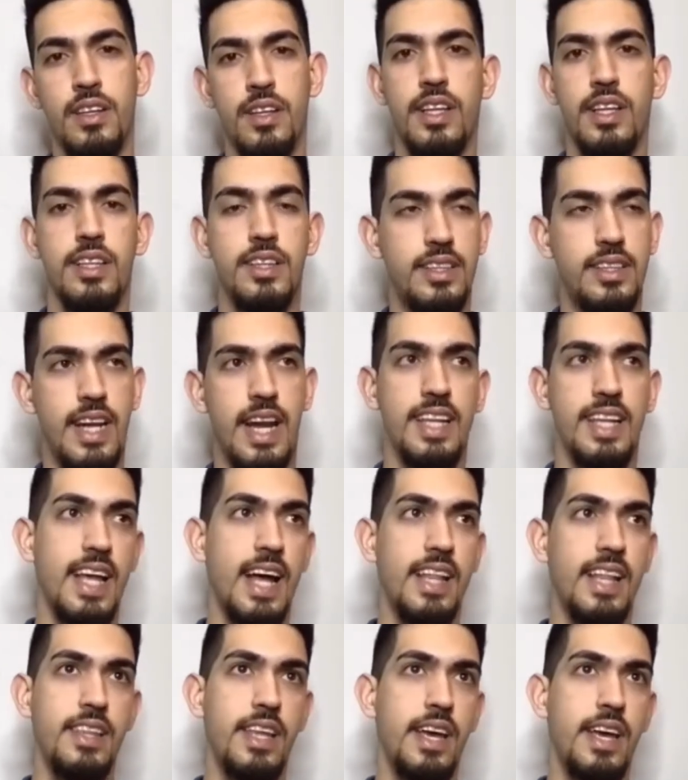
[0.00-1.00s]

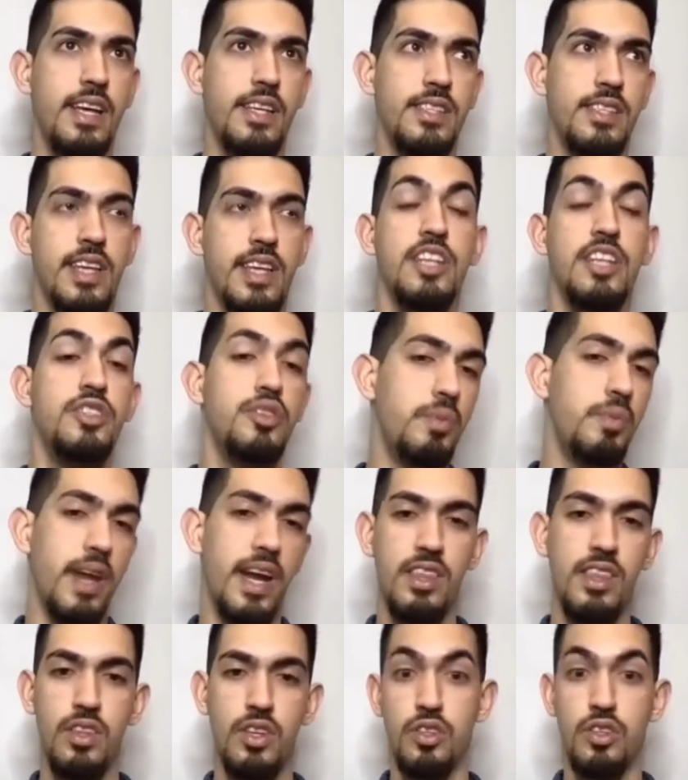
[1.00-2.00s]
tratar de seguir
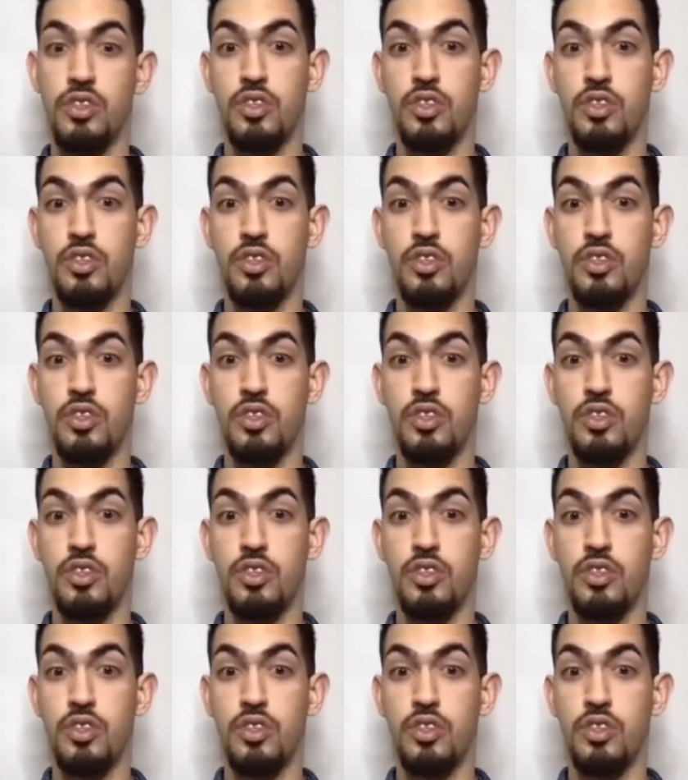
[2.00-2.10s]
superando